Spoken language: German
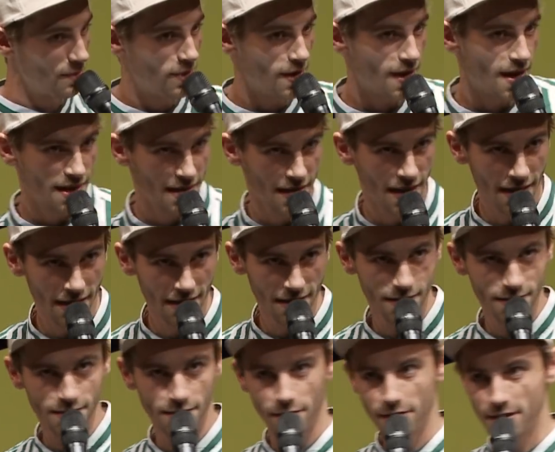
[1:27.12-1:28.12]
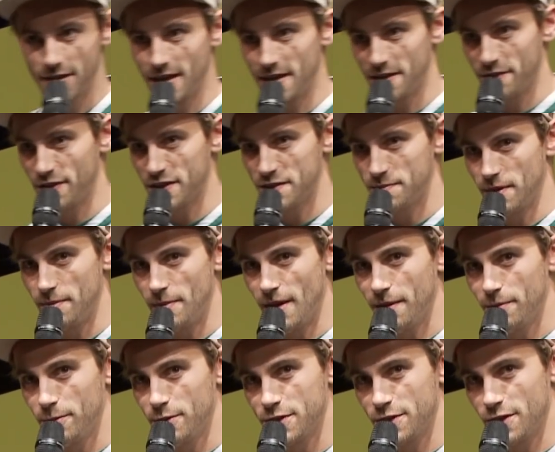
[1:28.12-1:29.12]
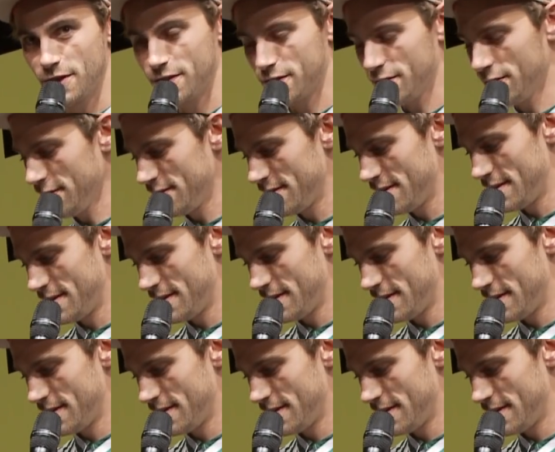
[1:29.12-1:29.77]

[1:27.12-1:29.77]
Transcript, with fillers: den Plan da? Storytelling, was man machen muss oder so?